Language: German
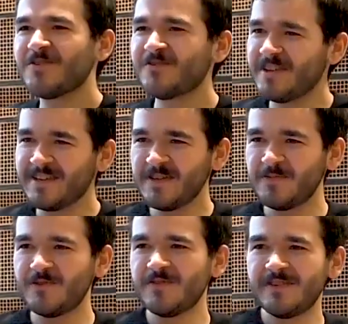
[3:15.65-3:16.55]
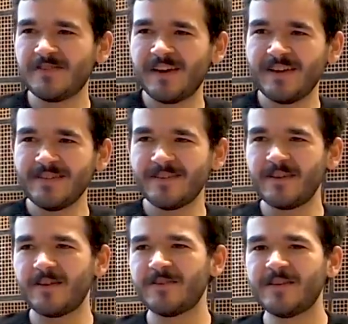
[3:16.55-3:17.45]
Und wenn ihr nicht bedürftig seid,
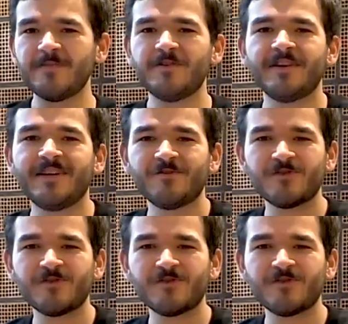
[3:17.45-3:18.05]
dann gebe ich halt.